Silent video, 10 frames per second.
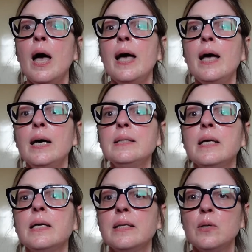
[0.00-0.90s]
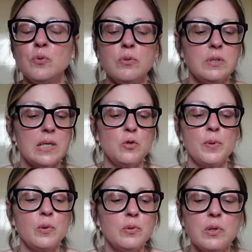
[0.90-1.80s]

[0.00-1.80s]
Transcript: è andare a dare un sostegno per quanto